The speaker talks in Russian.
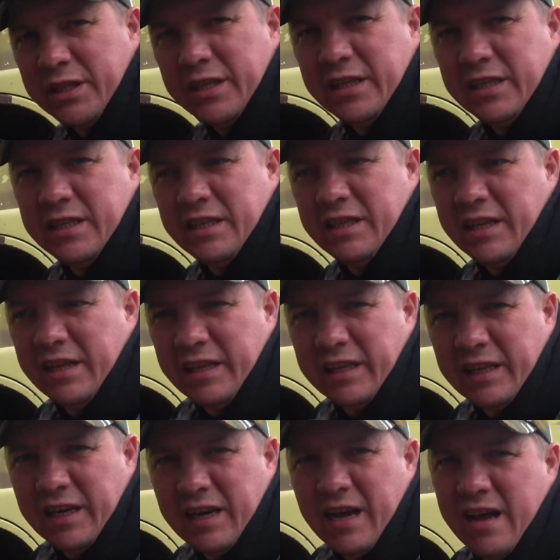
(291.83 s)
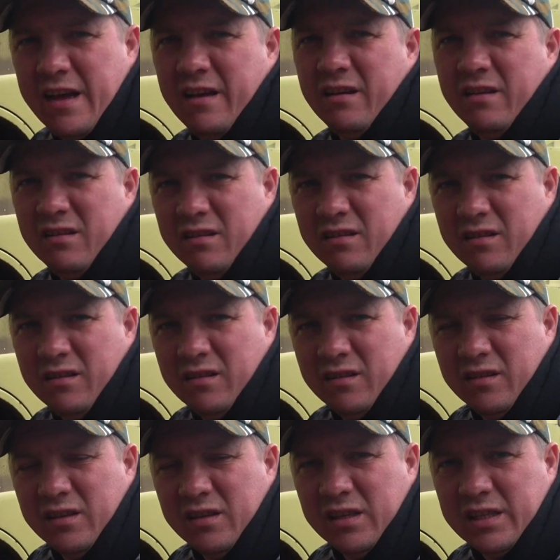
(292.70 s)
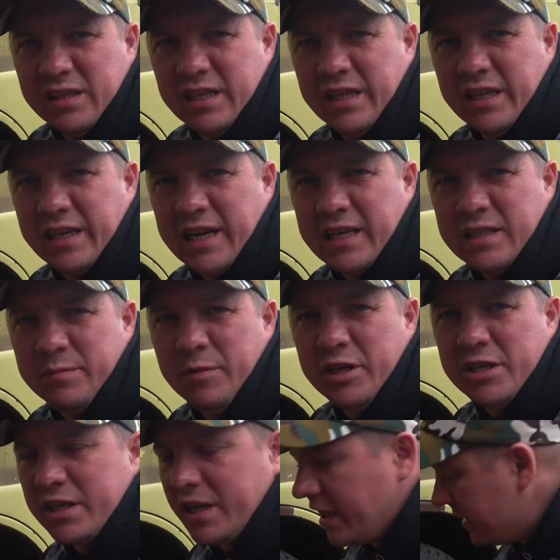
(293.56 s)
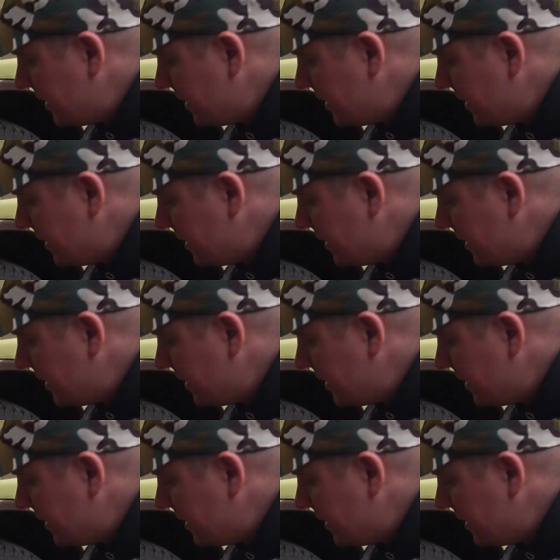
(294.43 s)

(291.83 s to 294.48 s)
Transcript: сейчас резина, она такая. Цены космические.